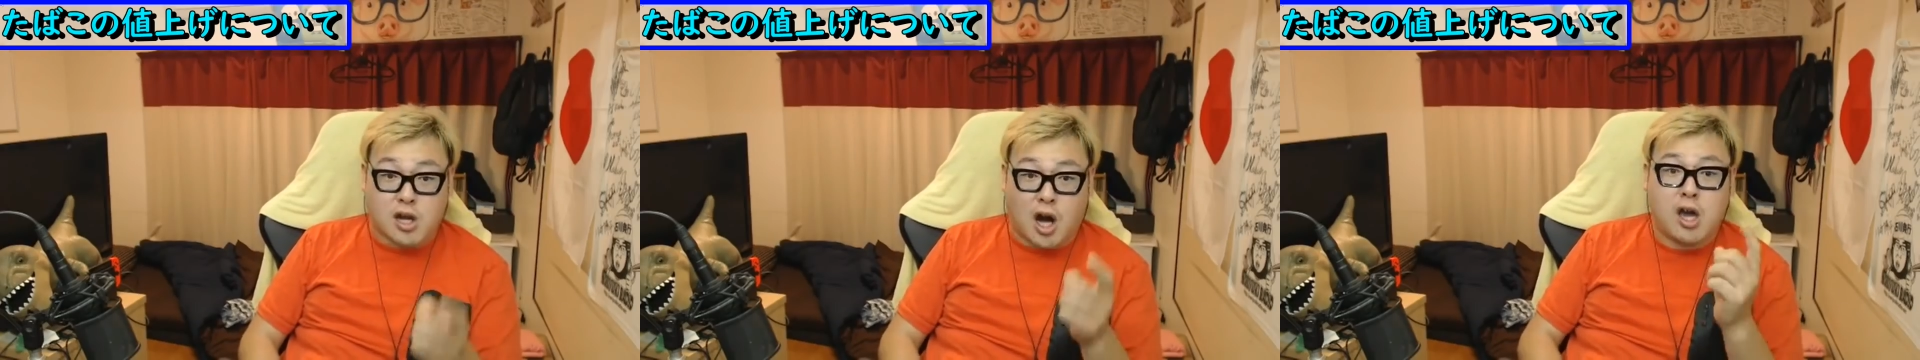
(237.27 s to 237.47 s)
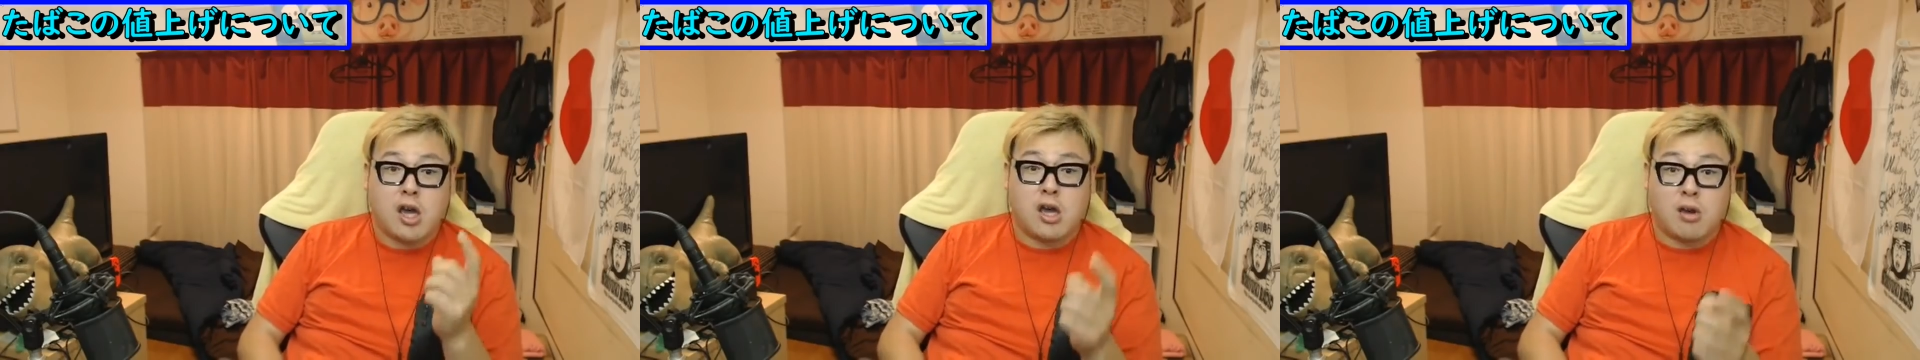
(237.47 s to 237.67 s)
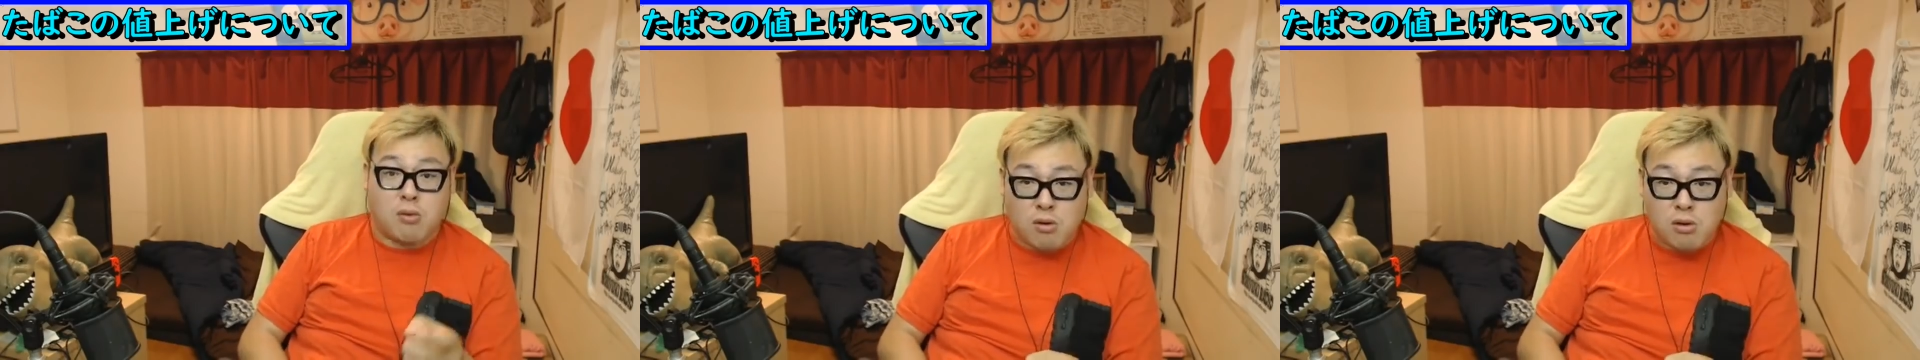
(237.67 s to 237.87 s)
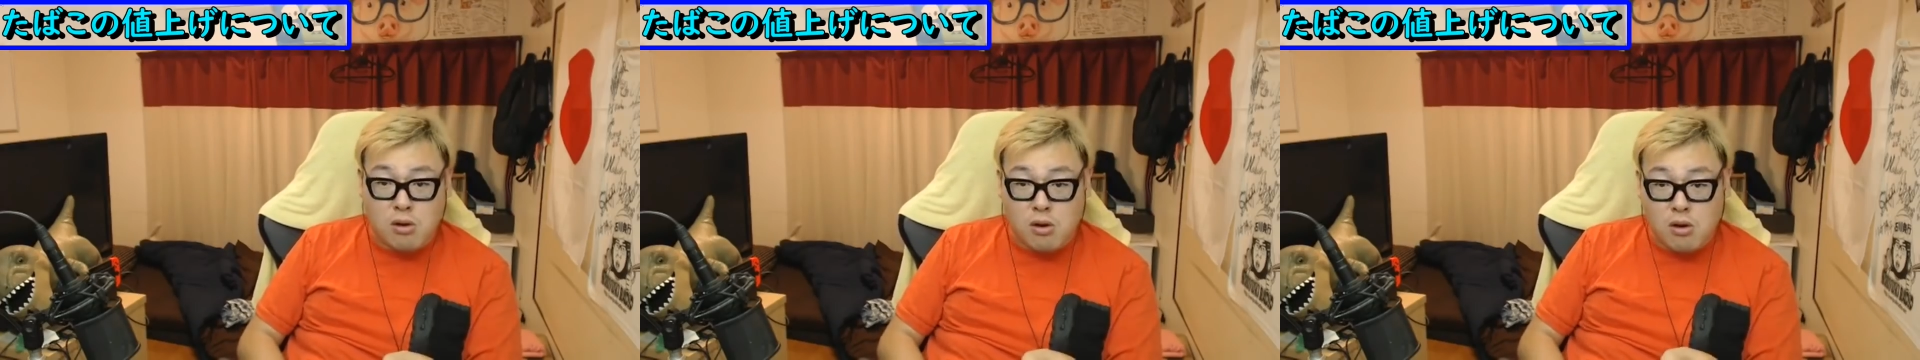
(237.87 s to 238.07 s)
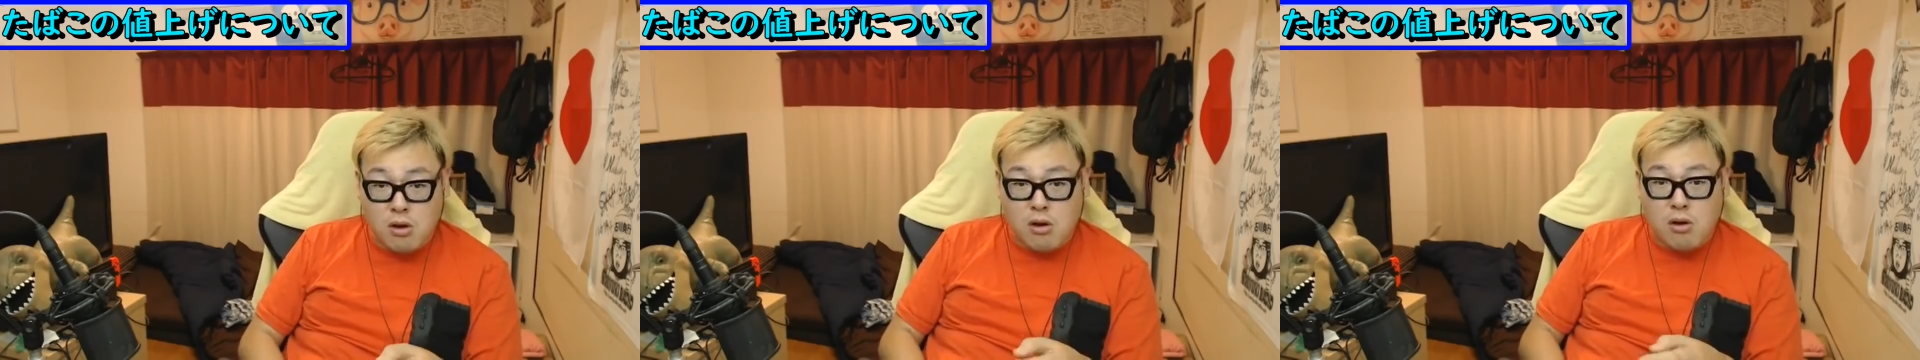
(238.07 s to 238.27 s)
買えよ。
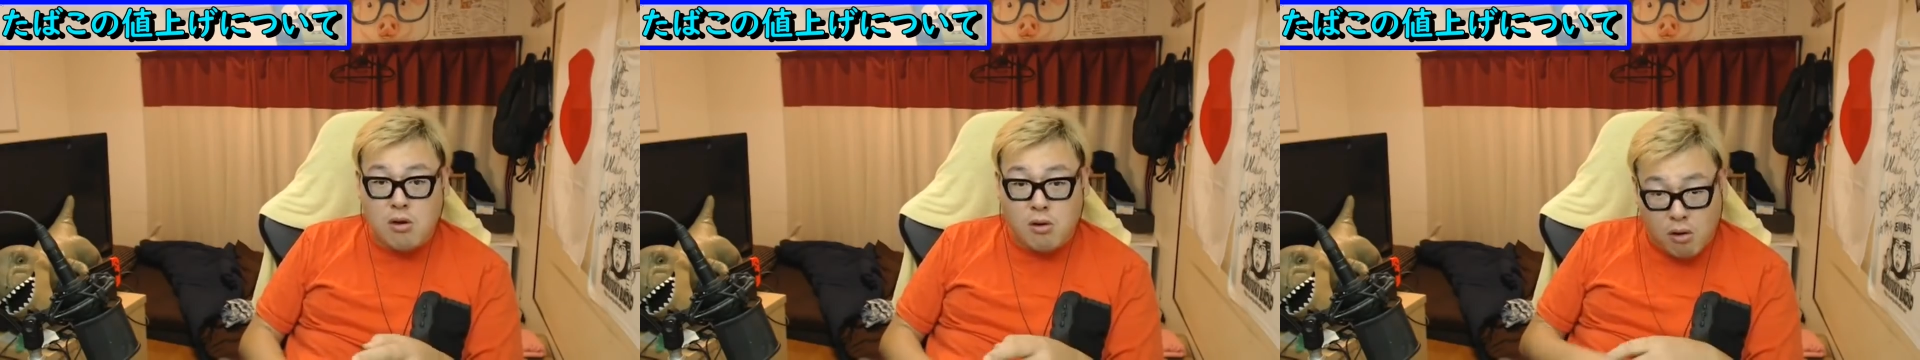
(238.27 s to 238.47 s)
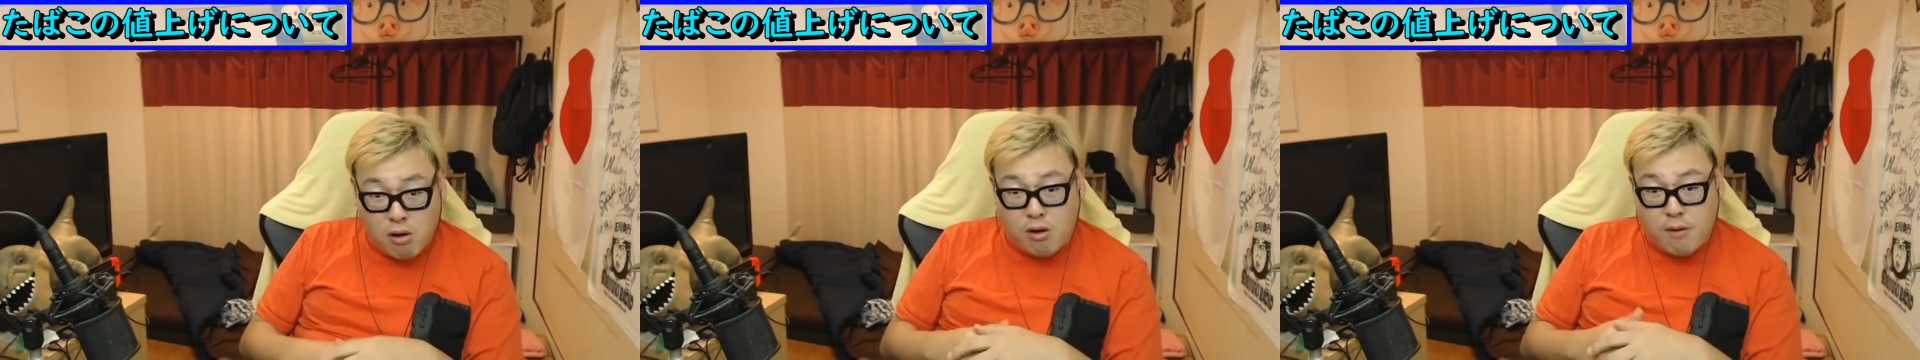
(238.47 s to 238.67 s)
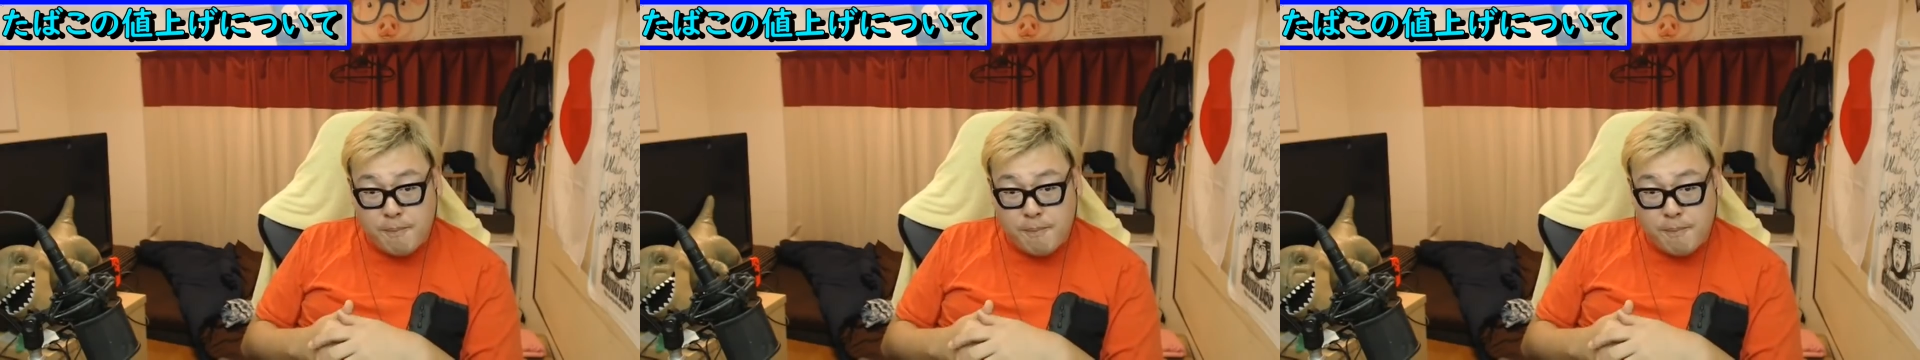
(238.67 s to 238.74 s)
うん。